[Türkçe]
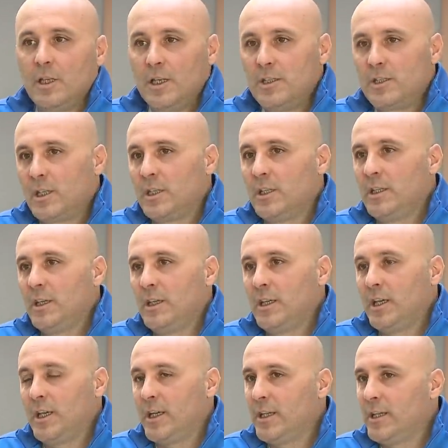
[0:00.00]
Aynı şekilde
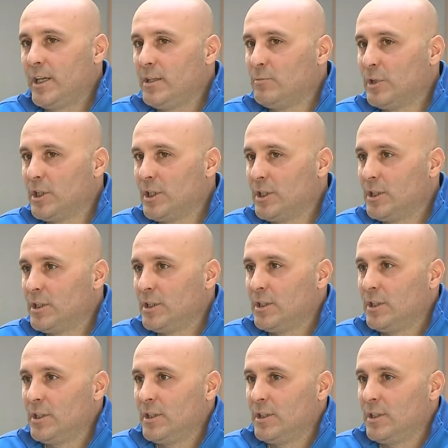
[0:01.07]
Eren Elmalı
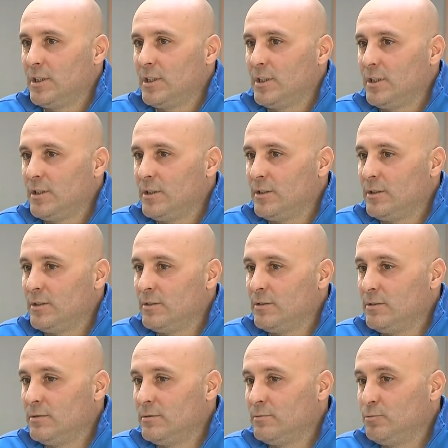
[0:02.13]
e,
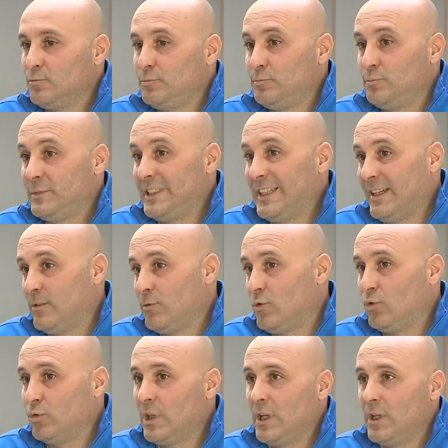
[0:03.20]
yani
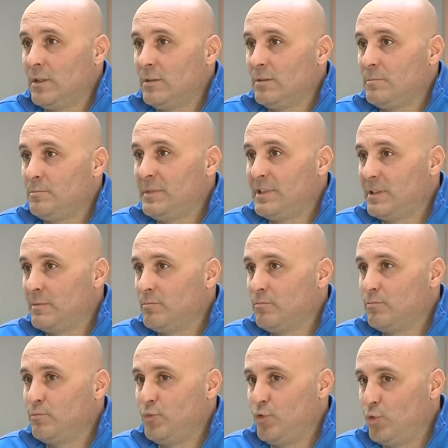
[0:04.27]
o da bizim
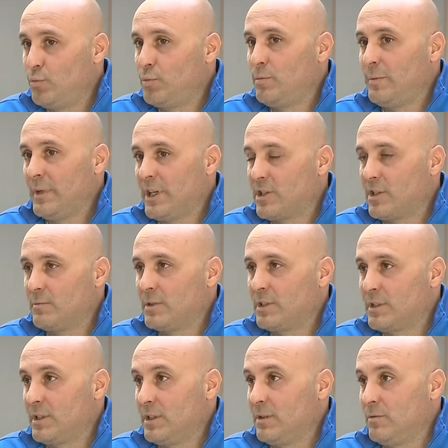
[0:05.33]
büyük bir
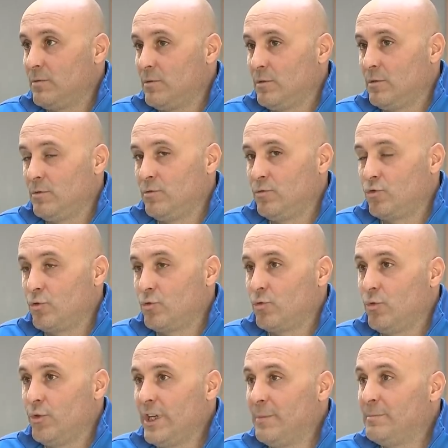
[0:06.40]
parçamız. E, çok
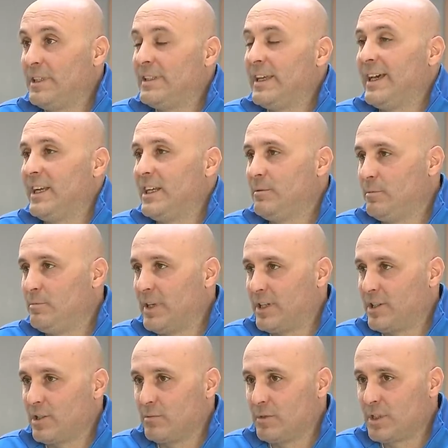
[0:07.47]
önemli, değerli bir
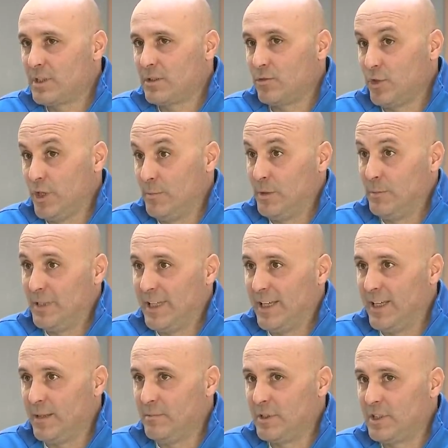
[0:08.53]
parçamız. Önemli bir
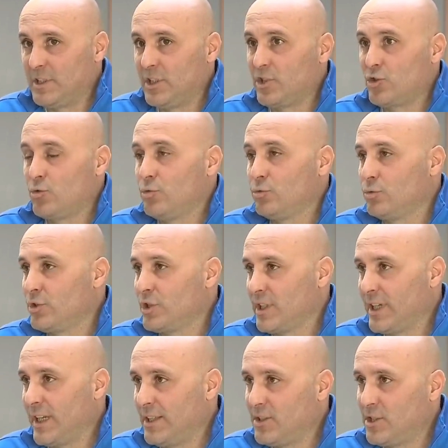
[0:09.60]
değerimiz. Yaşı oldukça
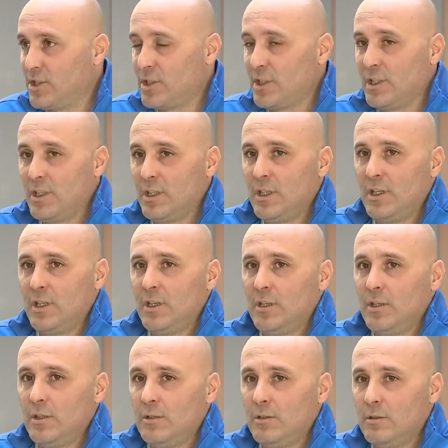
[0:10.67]
genç.
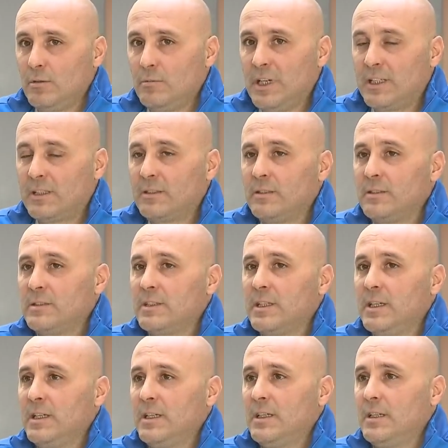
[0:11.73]

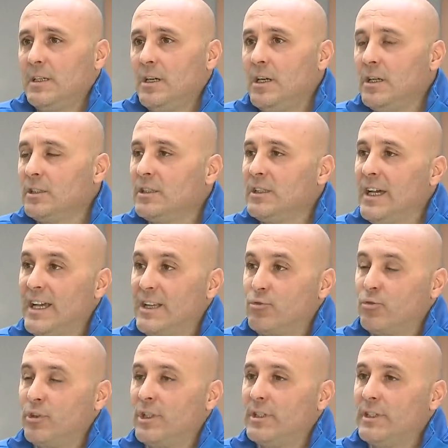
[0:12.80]
Baktığınızda aldığı her
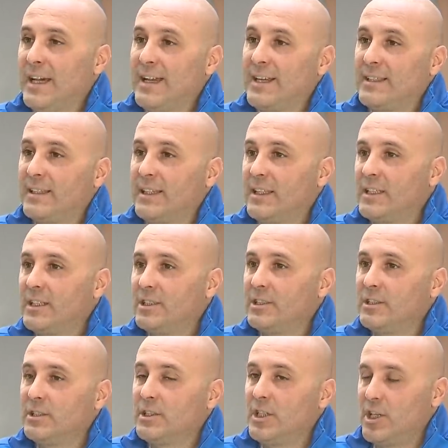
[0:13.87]
sürenin, her
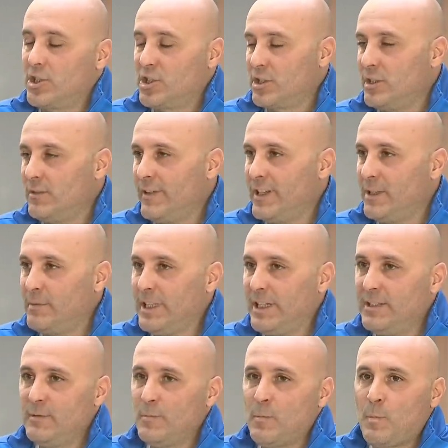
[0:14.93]
dakikanın karşılığını
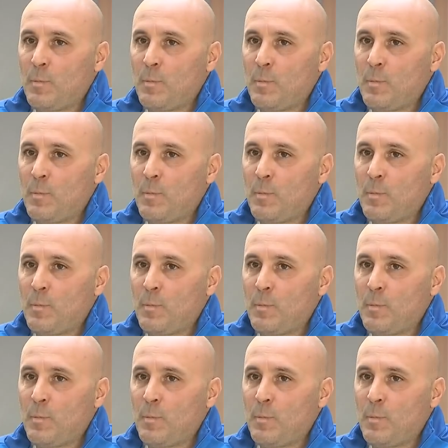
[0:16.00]
verebilen,